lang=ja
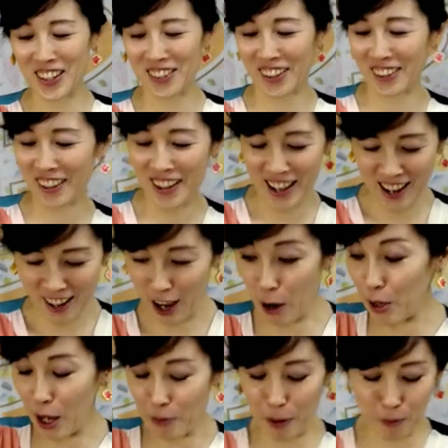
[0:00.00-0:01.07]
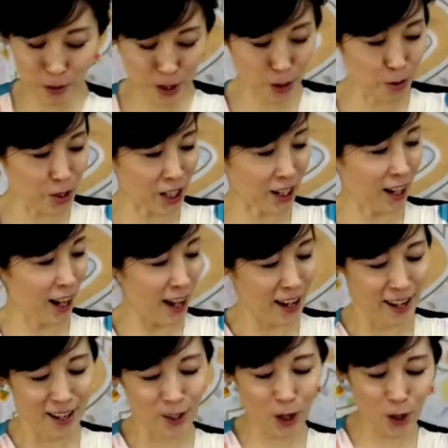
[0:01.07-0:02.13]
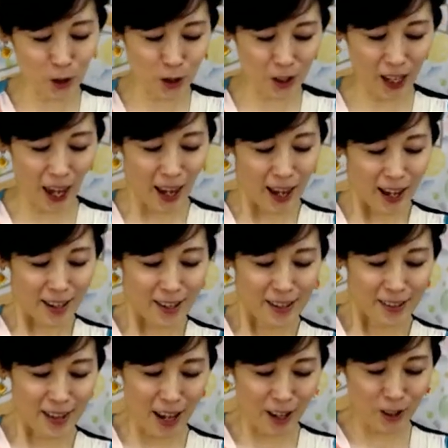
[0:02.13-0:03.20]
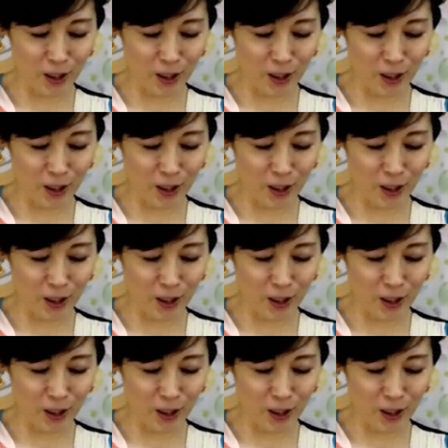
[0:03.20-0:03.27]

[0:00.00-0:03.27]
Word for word: るから、あもうやっぱもうにふんしかない、はい、ということで、ね、